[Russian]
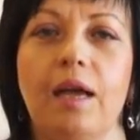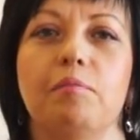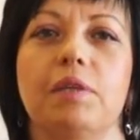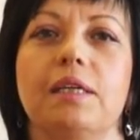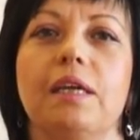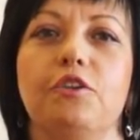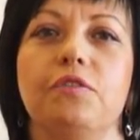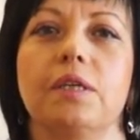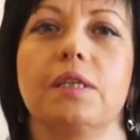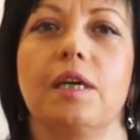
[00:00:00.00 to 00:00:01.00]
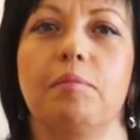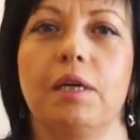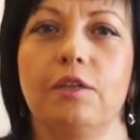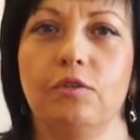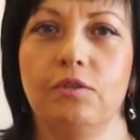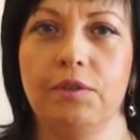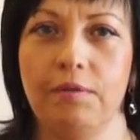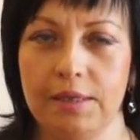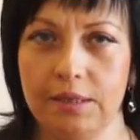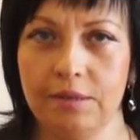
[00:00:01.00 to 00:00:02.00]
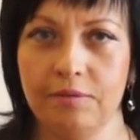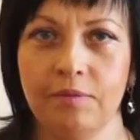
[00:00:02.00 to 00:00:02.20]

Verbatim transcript: Благодарю всех за обратную связь.